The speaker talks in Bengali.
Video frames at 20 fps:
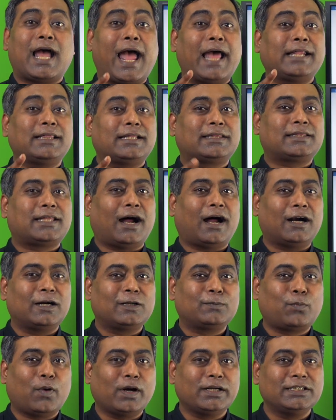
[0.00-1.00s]
অ্যান্ড দ্য
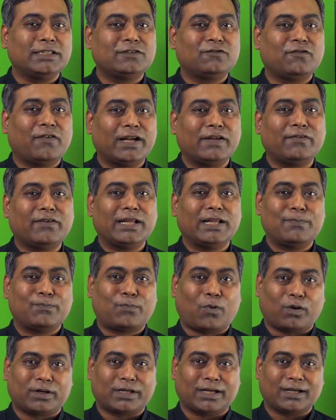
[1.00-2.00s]
থার্ড পয়েন্ট ইজ ভেরি ভেরি
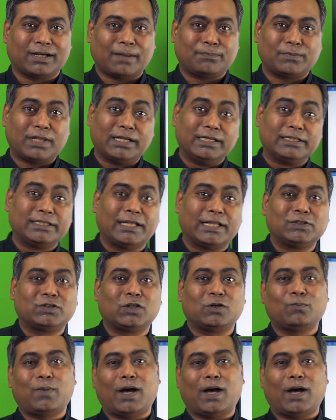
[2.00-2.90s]
ইম্পর্টেন্ট আপনার ইন্টেনশন